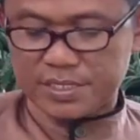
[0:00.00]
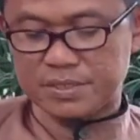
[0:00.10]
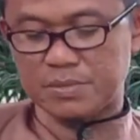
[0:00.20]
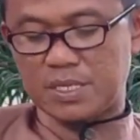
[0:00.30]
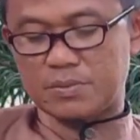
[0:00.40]
ayat
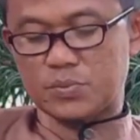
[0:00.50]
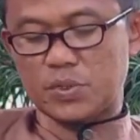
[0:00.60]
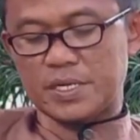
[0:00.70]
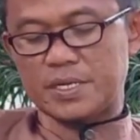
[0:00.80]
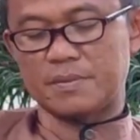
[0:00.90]

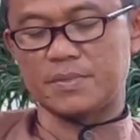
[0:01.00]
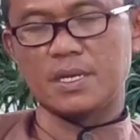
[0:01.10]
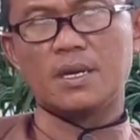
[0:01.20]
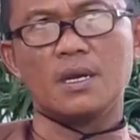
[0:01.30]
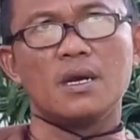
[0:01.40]

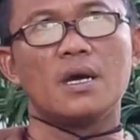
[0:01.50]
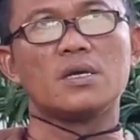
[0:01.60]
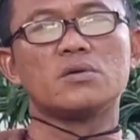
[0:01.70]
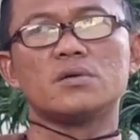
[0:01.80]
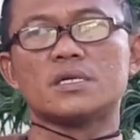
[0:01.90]
96.
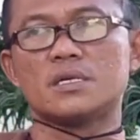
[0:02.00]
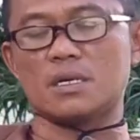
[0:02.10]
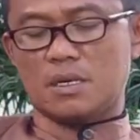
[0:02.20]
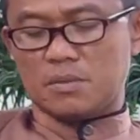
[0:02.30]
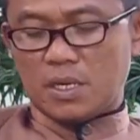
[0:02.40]
Ayuhunul
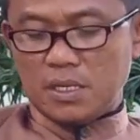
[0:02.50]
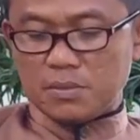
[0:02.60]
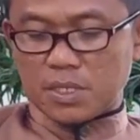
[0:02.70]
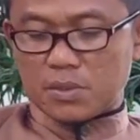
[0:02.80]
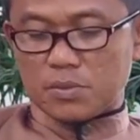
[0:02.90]
kiram
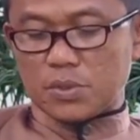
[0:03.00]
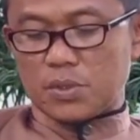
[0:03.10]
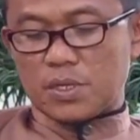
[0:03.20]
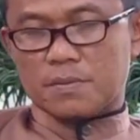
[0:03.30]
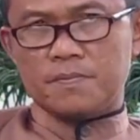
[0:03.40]

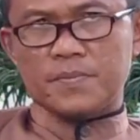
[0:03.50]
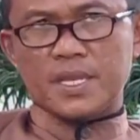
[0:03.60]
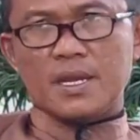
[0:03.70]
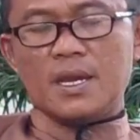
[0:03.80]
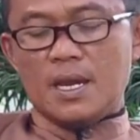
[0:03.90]
rahimakumullah.
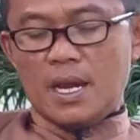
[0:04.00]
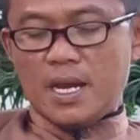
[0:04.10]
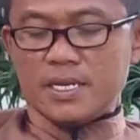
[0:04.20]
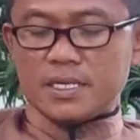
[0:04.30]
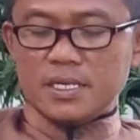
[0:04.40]

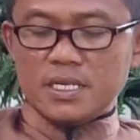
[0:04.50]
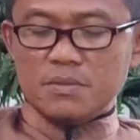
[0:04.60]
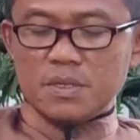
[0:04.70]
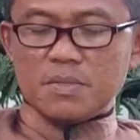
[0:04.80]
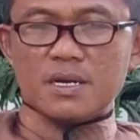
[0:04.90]
Ayat ini
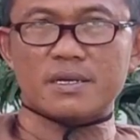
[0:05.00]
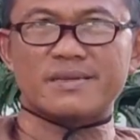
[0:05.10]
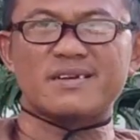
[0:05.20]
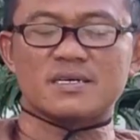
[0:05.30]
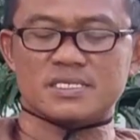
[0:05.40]
memang
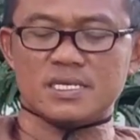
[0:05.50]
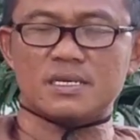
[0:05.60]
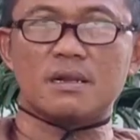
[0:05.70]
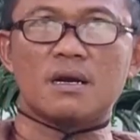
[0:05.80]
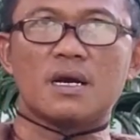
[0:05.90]

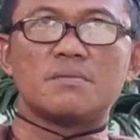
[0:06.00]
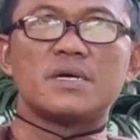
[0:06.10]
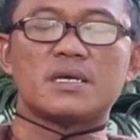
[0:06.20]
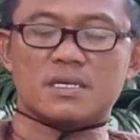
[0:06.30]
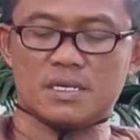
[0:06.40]
redaksinya adalah
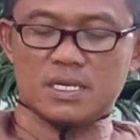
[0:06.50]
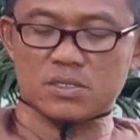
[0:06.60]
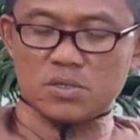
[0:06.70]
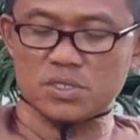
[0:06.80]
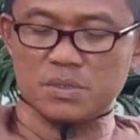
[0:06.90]
kabar
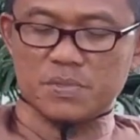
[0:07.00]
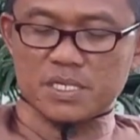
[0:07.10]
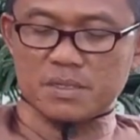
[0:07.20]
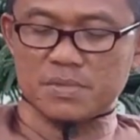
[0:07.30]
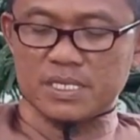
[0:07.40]
atau
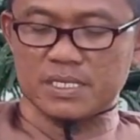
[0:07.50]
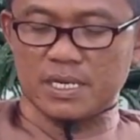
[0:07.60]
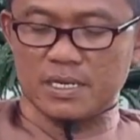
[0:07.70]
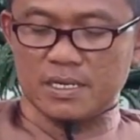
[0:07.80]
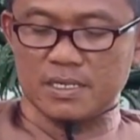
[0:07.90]
sifatnya
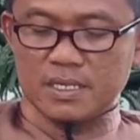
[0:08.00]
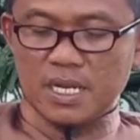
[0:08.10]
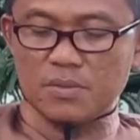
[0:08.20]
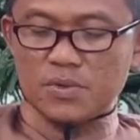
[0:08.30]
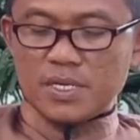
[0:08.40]
berita.
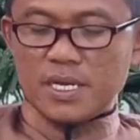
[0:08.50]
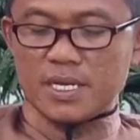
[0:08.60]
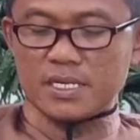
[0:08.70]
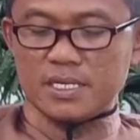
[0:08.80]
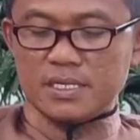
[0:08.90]
Namun
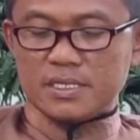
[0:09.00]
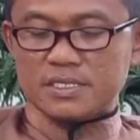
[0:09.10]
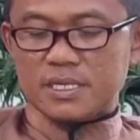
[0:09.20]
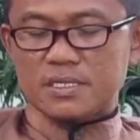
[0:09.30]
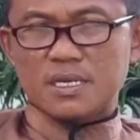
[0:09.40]
ayat ini
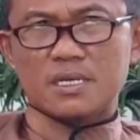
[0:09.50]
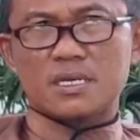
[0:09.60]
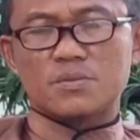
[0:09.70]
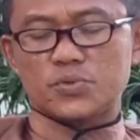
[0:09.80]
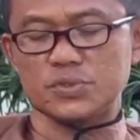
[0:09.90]
disertai
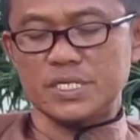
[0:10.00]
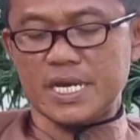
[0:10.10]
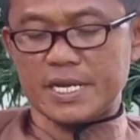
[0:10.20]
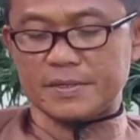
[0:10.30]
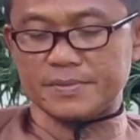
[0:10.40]
dengan
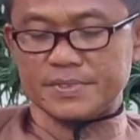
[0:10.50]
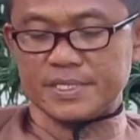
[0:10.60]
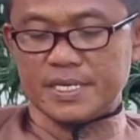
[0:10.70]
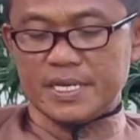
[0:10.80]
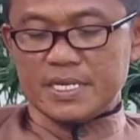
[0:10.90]
pujian
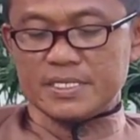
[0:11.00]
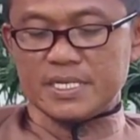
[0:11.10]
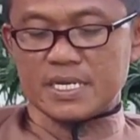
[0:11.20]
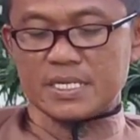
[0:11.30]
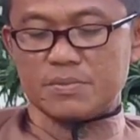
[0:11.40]

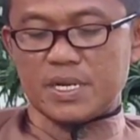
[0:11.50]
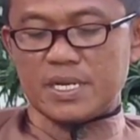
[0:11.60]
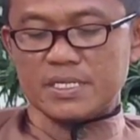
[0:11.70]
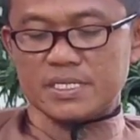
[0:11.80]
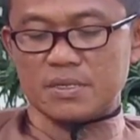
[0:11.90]
yakni
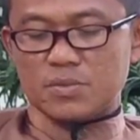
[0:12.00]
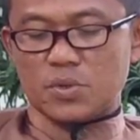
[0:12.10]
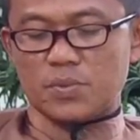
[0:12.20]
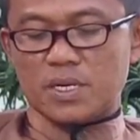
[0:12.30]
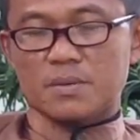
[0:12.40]
balasan
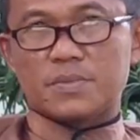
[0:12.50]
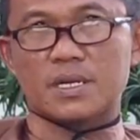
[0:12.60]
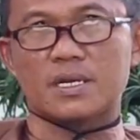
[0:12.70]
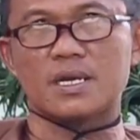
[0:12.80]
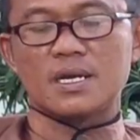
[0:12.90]
berupa
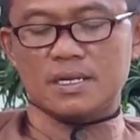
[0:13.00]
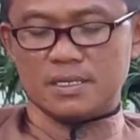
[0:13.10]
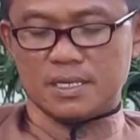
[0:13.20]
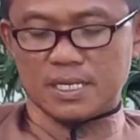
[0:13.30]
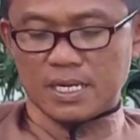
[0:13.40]

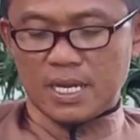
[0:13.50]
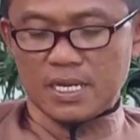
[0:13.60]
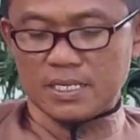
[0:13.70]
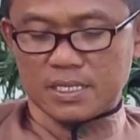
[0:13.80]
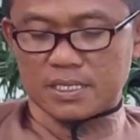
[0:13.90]
keberkahan dari
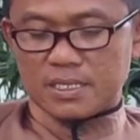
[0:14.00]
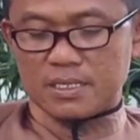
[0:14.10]
langit